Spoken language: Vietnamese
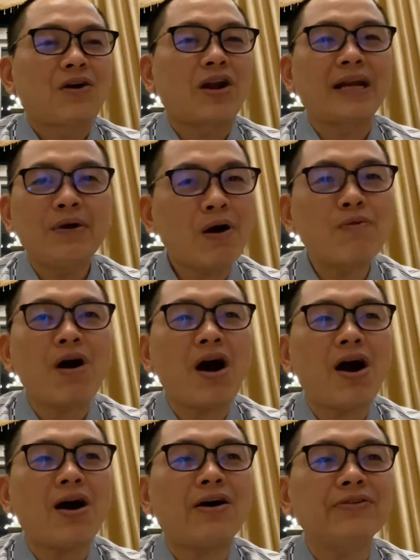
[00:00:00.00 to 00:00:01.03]
còn nếu không có
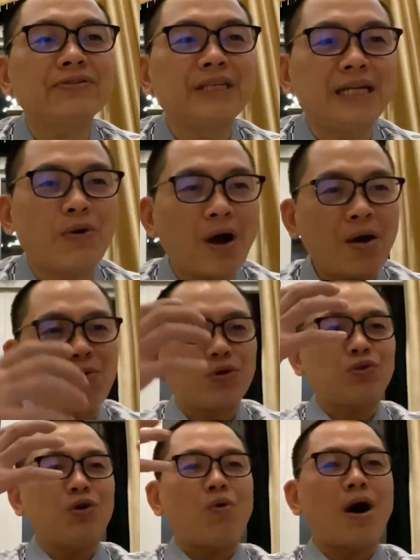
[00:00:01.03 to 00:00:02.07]
họ thì đầu óc của
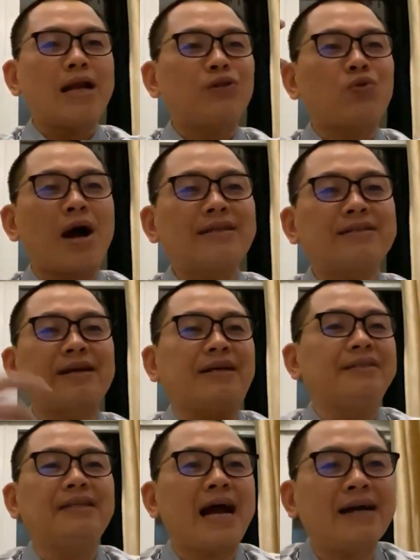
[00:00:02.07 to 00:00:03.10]
tôi hoàn toàn
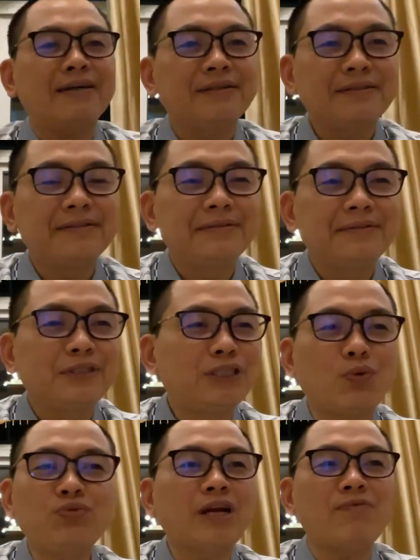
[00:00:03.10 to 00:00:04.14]
rảnh ra
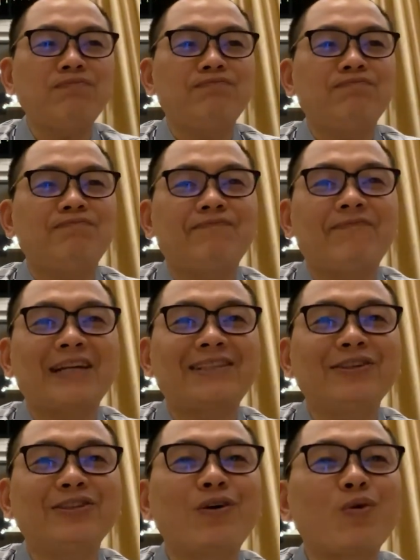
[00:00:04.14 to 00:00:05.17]
trống rỗng và
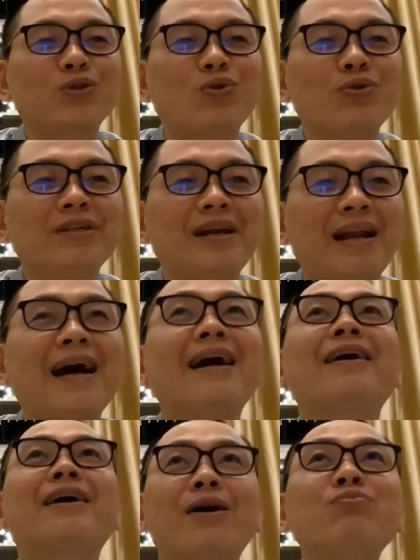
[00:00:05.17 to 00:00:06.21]
tư tưởng của tôi
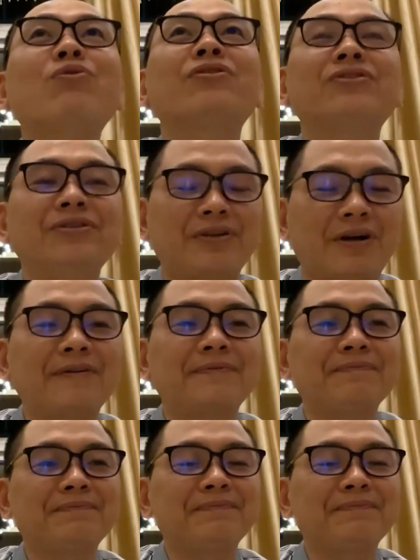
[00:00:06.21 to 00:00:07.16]
là không có tư tưởng